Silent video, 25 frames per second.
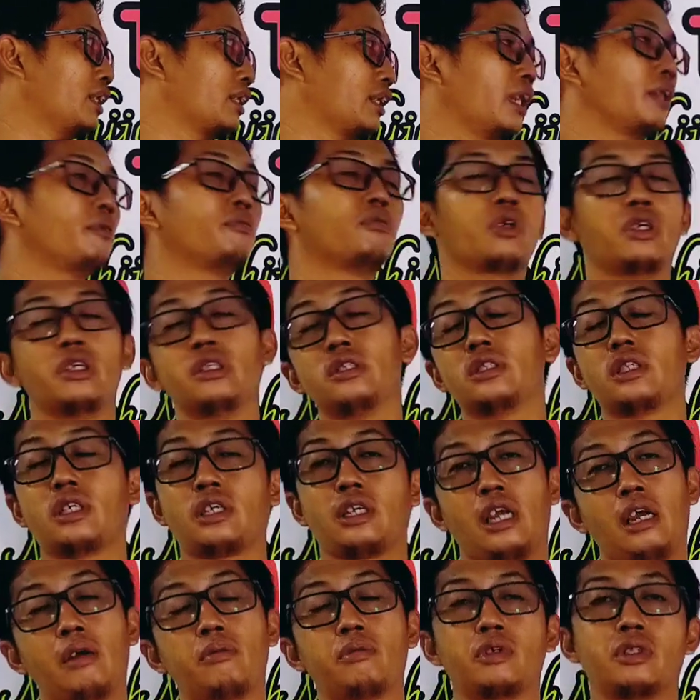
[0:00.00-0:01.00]
adalah mungkin
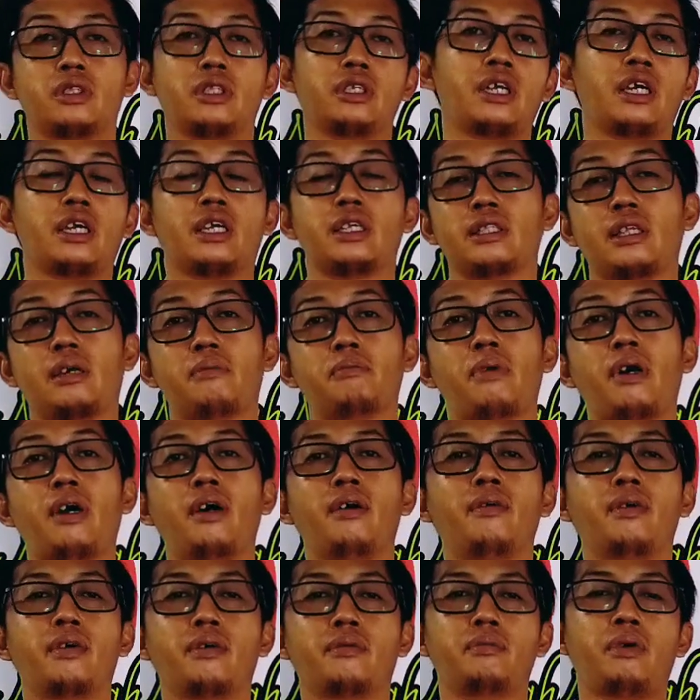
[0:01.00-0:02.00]
sekam ketika kita
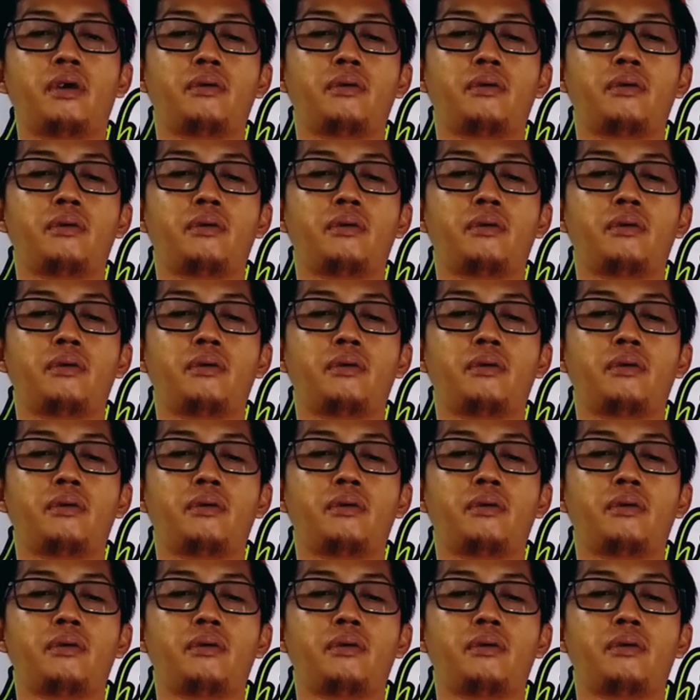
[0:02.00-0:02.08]
bawa,